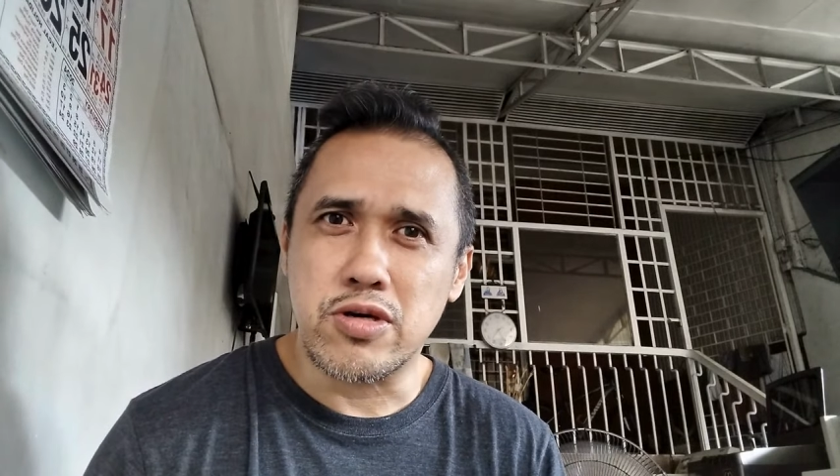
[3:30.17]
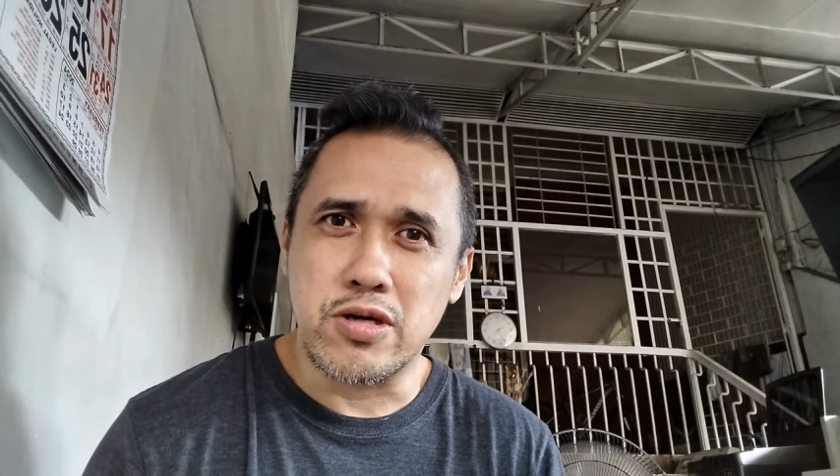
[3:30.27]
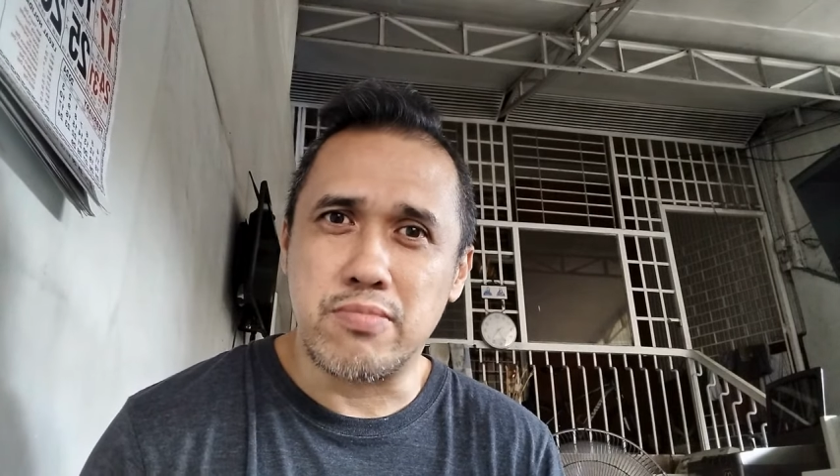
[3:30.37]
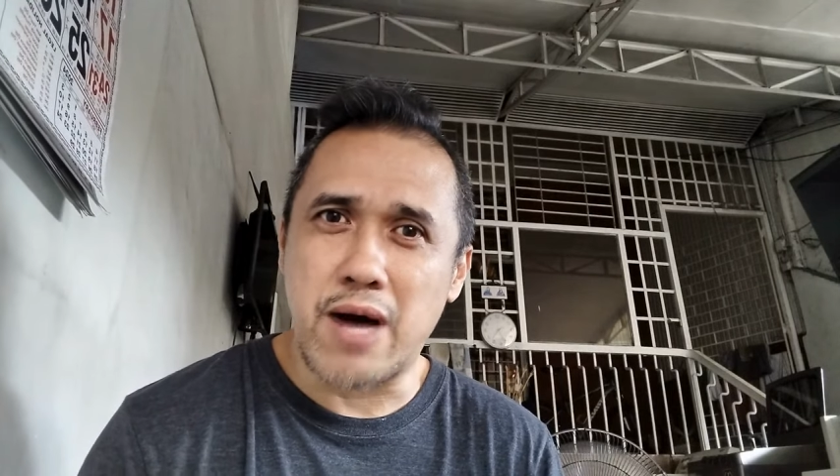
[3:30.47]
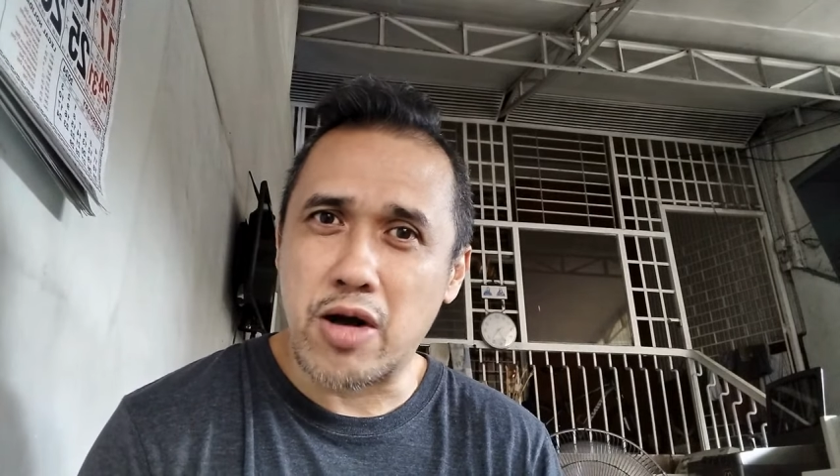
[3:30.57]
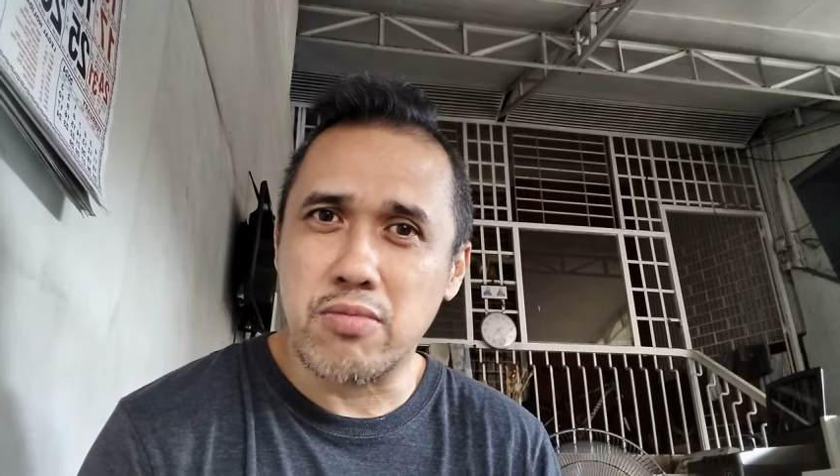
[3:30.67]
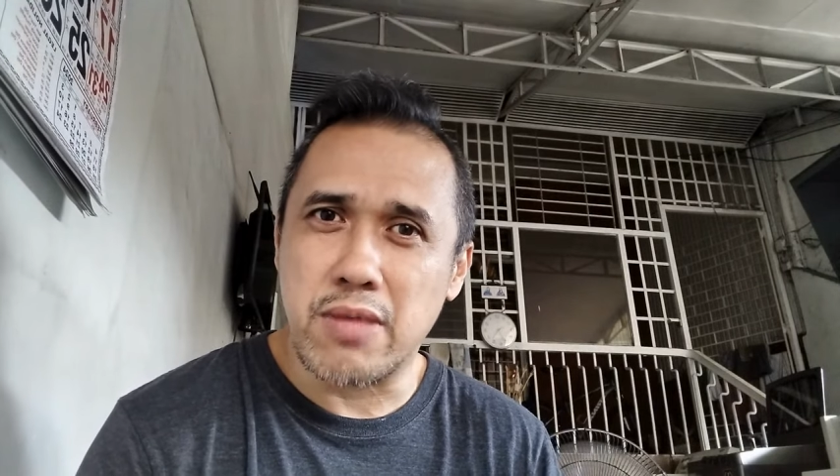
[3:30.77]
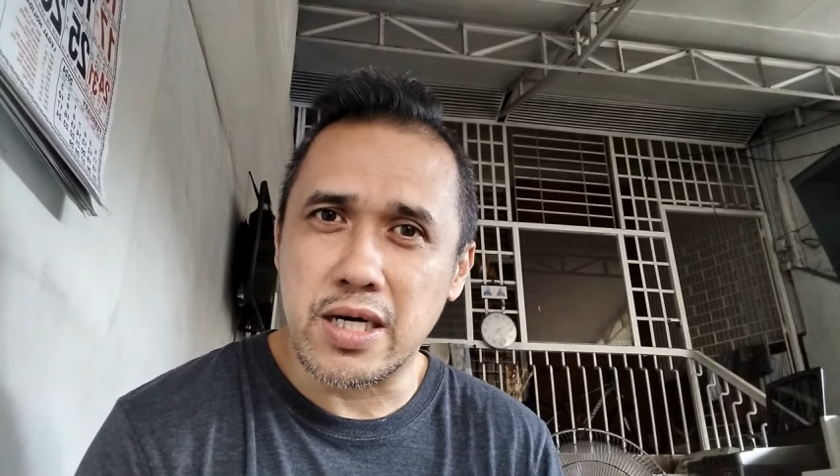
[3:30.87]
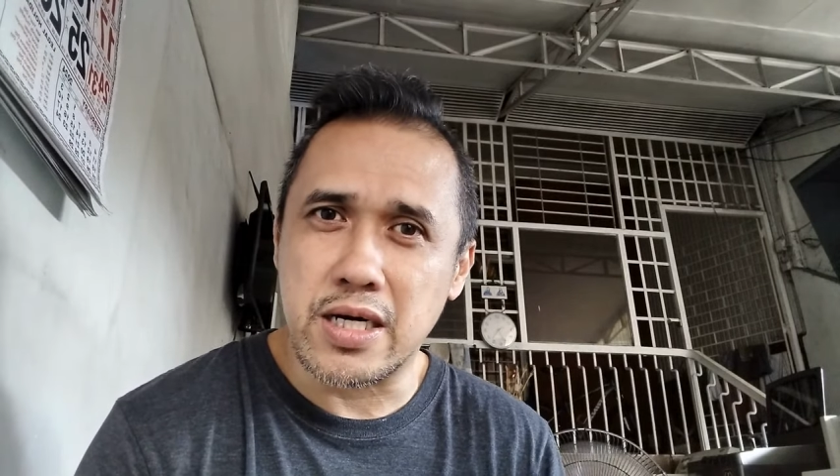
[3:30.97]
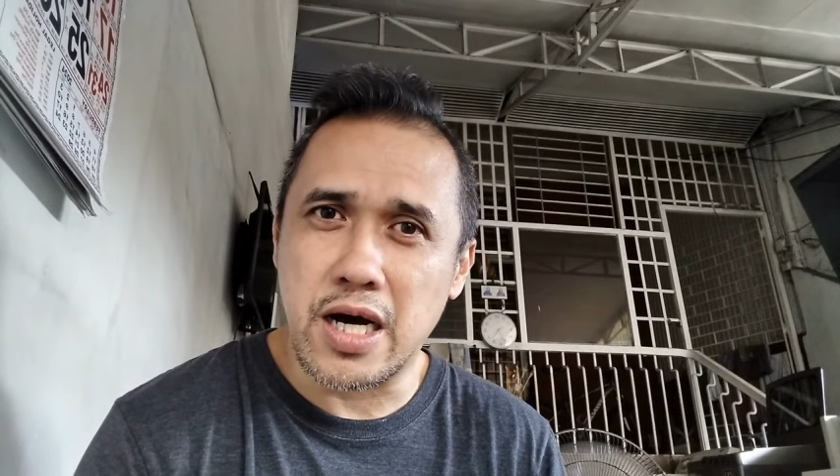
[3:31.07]
yon bago
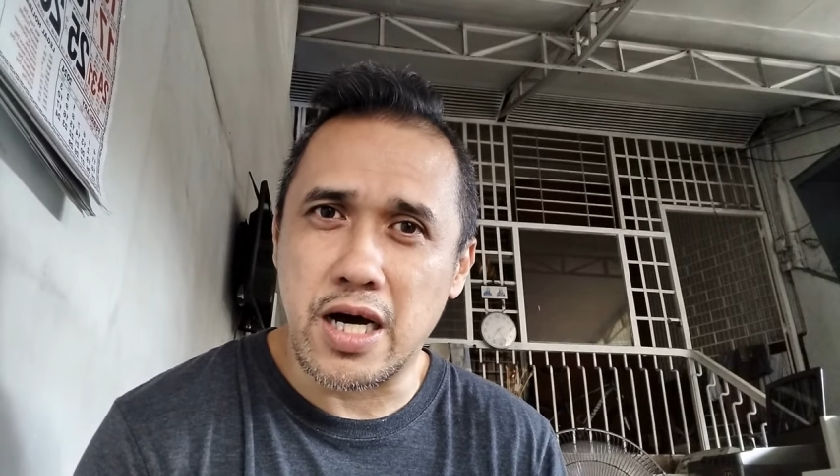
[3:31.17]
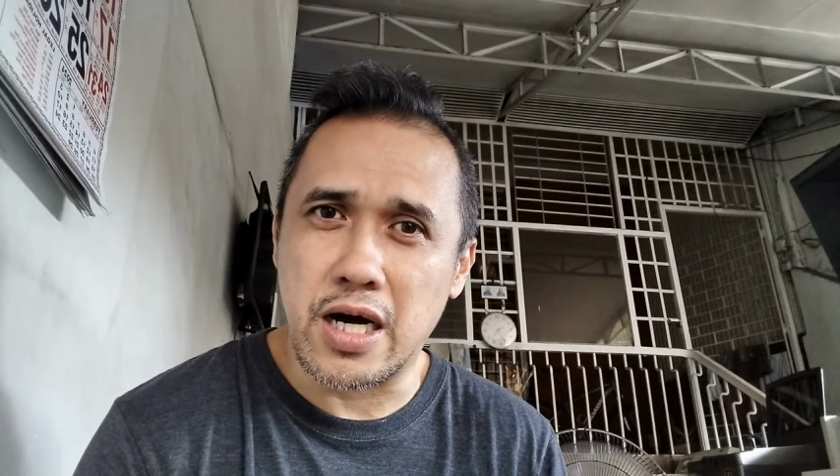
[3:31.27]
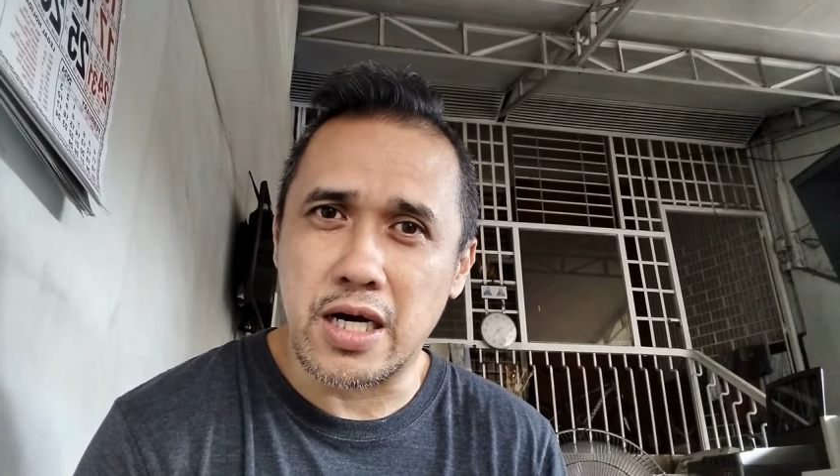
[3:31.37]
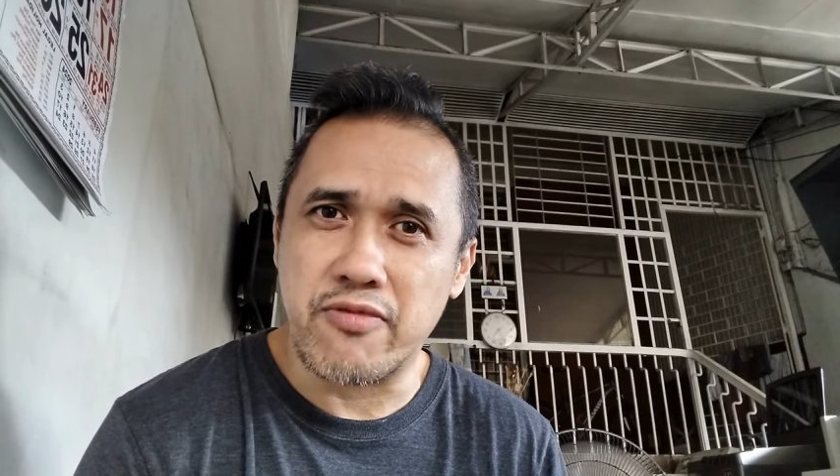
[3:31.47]
mag uh, ah,